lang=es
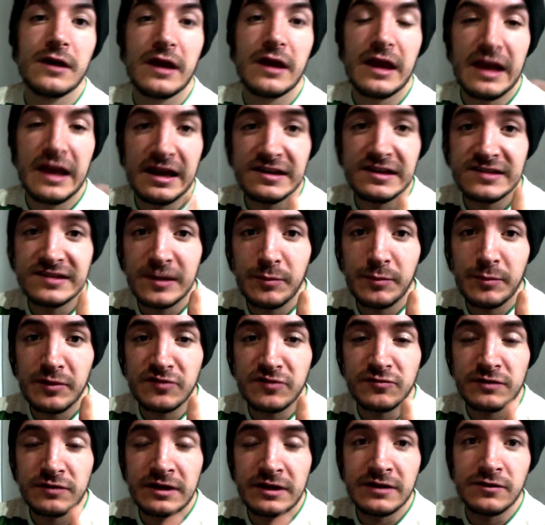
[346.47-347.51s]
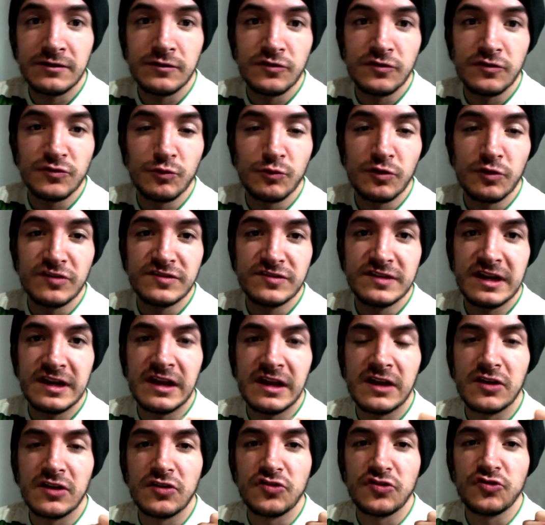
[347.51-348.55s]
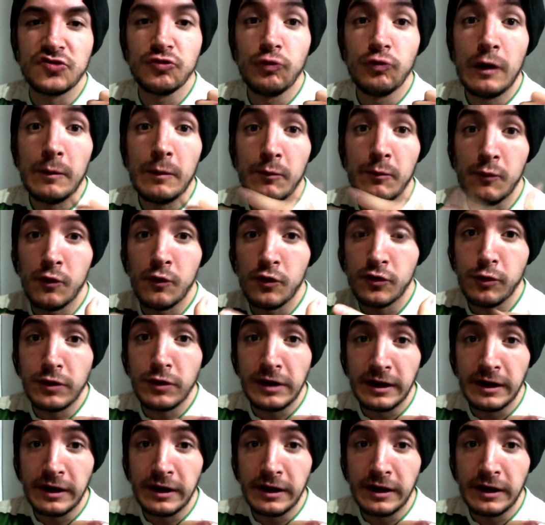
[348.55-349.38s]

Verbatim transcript: Esta persona nos muestra su amor